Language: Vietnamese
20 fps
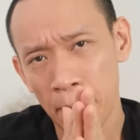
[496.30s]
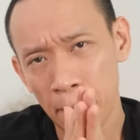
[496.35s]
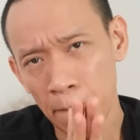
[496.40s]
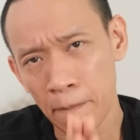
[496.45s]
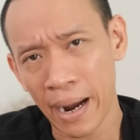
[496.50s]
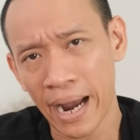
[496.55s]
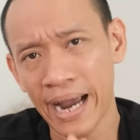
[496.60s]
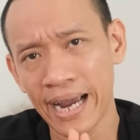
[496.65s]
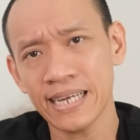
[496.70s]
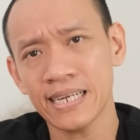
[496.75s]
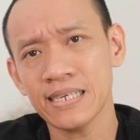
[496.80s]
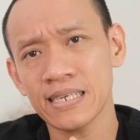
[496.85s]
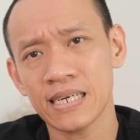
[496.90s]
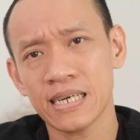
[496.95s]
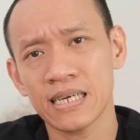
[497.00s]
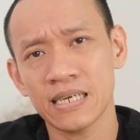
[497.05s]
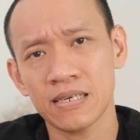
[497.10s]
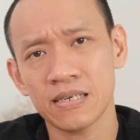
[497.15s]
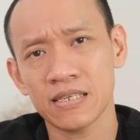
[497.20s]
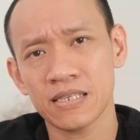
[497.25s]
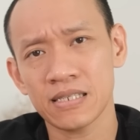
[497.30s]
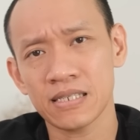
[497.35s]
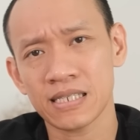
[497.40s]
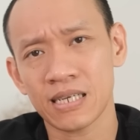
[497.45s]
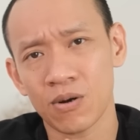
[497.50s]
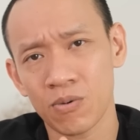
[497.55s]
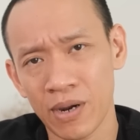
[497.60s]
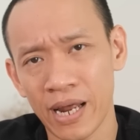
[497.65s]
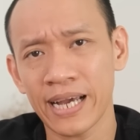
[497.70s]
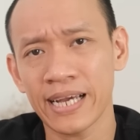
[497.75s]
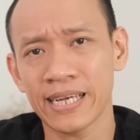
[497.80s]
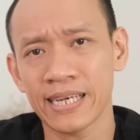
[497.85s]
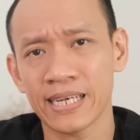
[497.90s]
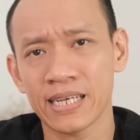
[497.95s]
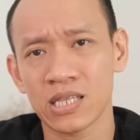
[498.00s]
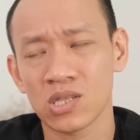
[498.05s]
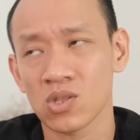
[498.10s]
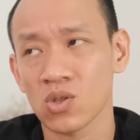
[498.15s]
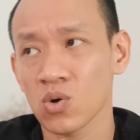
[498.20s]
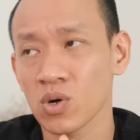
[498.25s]
Mãi đến khi sau này
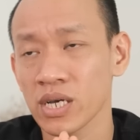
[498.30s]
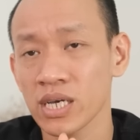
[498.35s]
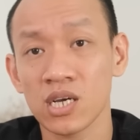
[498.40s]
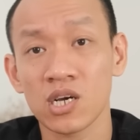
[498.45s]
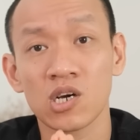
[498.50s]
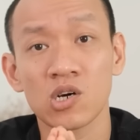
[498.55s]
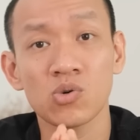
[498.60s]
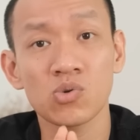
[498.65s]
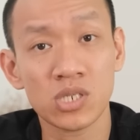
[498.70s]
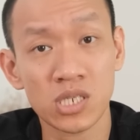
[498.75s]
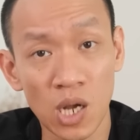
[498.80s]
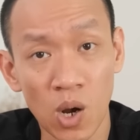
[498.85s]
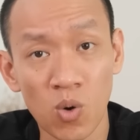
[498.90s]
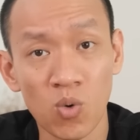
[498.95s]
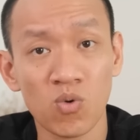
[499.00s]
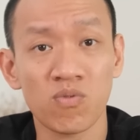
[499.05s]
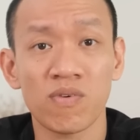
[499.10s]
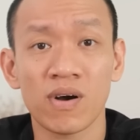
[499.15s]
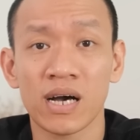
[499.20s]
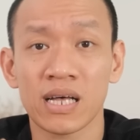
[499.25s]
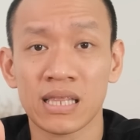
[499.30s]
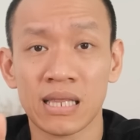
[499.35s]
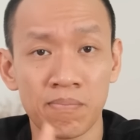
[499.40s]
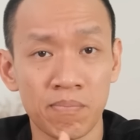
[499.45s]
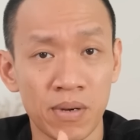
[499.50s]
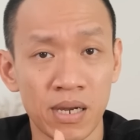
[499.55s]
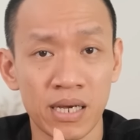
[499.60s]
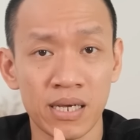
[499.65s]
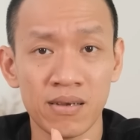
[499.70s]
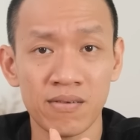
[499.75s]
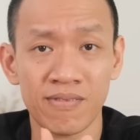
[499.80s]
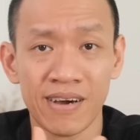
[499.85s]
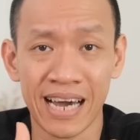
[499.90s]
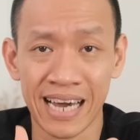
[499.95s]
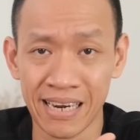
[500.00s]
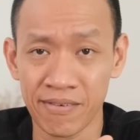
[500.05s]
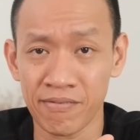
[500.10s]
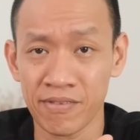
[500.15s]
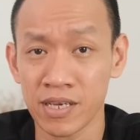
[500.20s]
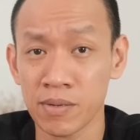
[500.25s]
tôi nghiên cứu sâu về tâm lý và
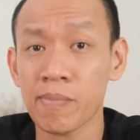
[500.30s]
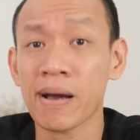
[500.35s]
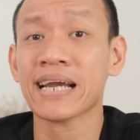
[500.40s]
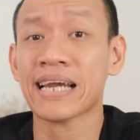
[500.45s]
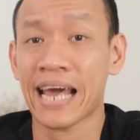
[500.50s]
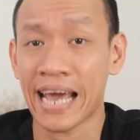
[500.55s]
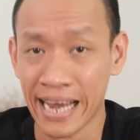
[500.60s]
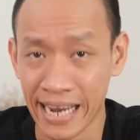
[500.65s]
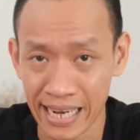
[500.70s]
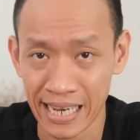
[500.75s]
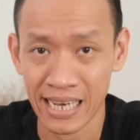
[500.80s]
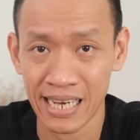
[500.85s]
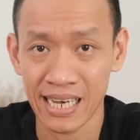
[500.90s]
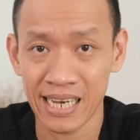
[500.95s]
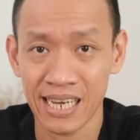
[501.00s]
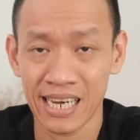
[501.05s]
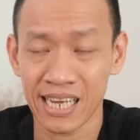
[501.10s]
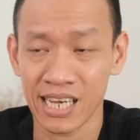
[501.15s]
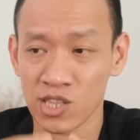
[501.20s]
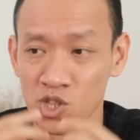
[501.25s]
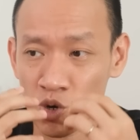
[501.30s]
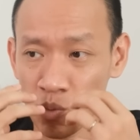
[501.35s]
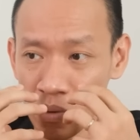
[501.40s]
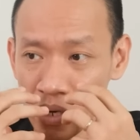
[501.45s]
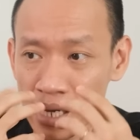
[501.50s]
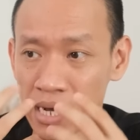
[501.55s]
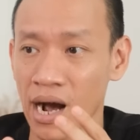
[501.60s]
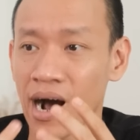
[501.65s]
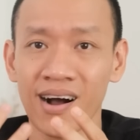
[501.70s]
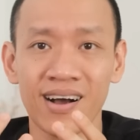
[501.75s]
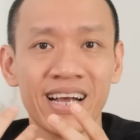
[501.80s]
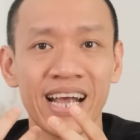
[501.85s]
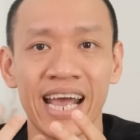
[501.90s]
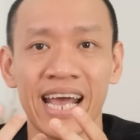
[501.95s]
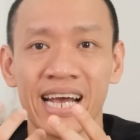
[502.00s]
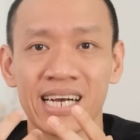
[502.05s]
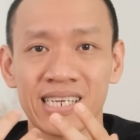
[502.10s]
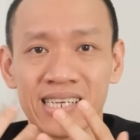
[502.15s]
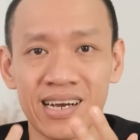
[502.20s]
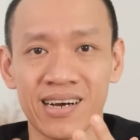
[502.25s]
hành vi bắt nạt, thì tôi mới ngỡ
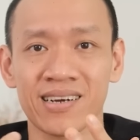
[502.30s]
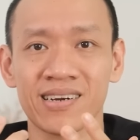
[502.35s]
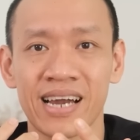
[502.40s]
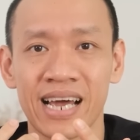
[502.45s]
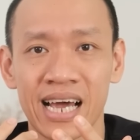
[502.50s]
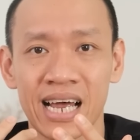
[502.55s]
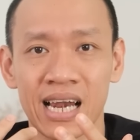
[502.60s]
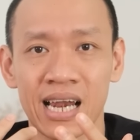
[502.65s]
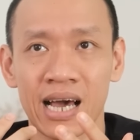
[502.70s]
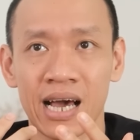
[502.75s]
ngàng nhận ra